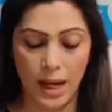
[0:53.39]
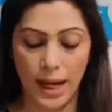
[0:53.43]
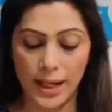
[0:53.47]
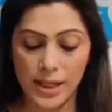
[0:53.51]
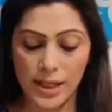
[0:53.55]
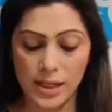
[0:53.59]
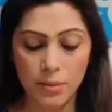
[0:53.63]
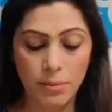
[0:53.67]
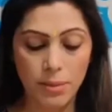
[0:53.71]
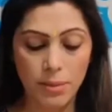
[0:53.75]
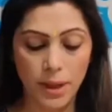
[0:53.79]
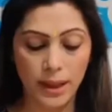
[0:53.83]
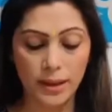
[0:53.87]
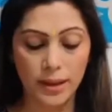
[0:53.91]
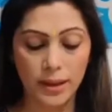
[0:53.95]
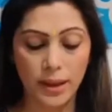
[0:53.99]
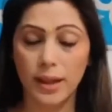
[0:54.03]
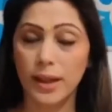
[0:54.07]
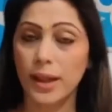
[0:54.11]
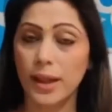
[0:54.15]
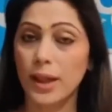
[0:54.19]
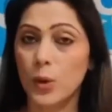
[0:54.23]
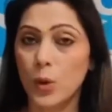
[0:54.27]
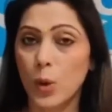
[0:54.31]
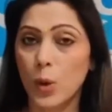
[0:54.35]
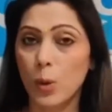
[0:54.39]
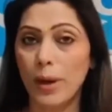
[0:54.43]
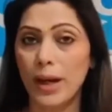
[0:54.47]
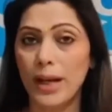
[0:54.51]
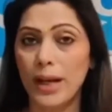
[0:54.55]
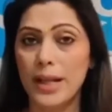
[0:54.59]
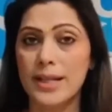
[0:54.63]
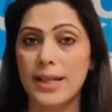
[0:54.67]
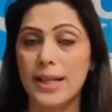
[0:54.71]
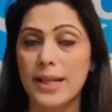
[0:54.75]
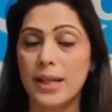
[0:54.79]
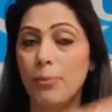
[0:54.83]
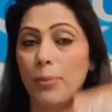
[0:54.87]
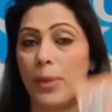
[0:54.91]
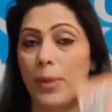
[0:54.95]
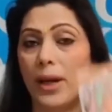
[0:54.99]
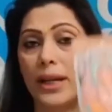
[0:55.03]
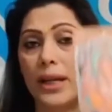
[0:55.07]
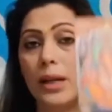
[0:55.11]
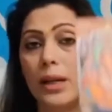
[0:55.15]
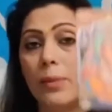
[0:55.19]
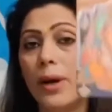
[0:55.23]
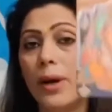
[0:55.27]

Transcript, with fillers: आज हम बात करेंगे दो पाइल्स की पहली